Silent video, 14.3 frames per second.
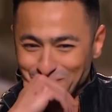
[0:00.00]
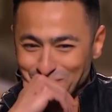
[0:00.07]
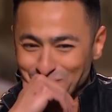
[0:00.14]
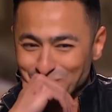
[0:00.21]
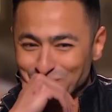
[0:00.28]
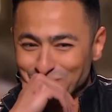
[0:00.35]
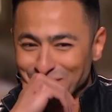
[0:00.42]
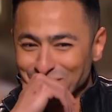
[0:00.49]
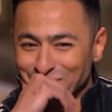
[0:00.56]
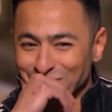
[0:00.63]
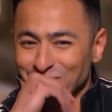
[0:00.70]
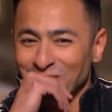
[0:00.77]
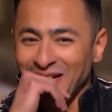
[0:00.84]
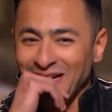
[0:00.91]
ما
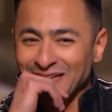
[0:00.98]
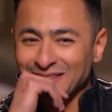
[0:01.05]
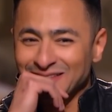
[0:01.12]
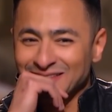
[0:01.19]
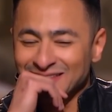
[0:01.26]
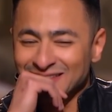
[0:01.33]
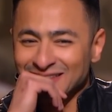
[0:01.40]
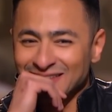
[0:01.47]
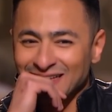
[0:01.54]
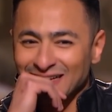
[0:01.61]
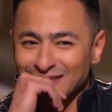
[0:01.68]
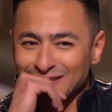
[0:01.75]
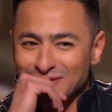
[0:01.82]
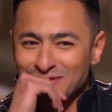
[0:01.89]
في واحد
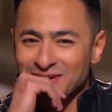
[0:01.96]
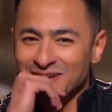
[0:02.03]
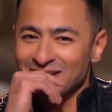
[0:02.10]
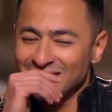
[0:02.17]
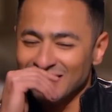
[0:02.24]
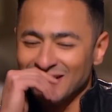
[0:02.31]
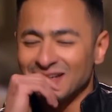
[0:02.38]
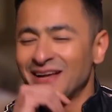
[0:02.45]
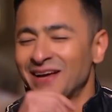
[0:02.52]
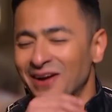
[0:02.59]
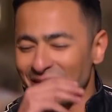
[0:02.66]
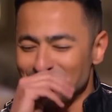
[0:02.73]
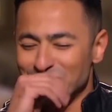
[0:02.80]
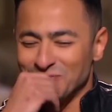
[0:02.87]
يعني هو راجل الله
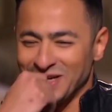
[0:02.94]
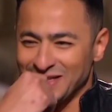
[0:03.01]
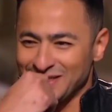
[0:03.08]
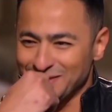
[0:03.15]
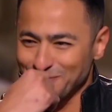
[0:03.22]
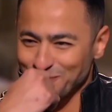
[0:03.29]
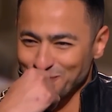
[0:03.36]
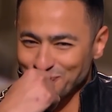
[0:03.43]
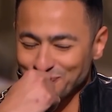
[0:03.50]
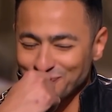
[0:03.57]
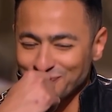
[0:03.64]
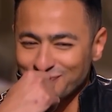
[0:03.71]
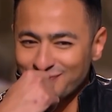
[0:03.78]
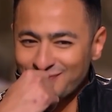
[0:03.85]
يرحمه يعني
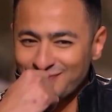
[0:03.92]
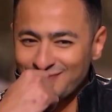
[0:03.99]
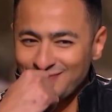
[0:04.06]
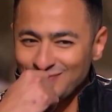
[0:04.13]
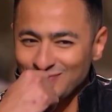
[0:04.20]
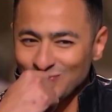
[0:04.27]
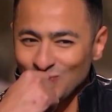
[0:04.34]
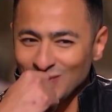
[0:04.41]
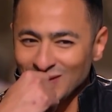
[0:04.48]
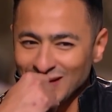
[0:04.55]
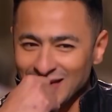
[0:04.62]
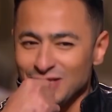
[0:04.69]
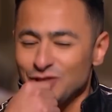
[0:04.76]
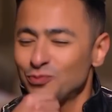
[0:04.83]

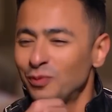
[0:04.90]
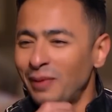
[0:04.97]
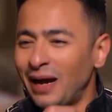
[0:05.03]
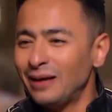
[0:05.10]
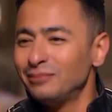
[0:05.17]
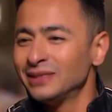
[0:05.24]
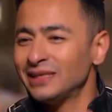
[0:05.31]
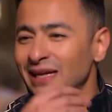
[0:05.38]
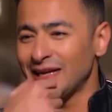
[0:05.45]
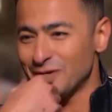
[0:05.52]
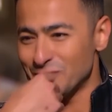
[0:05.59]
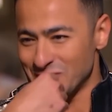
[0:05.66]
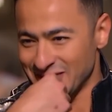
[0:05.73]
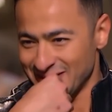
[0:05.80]
كان اسمه محمد
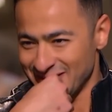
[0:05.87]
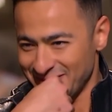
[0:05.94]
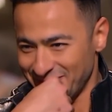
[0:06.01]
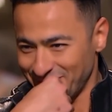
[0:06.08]
الخواجه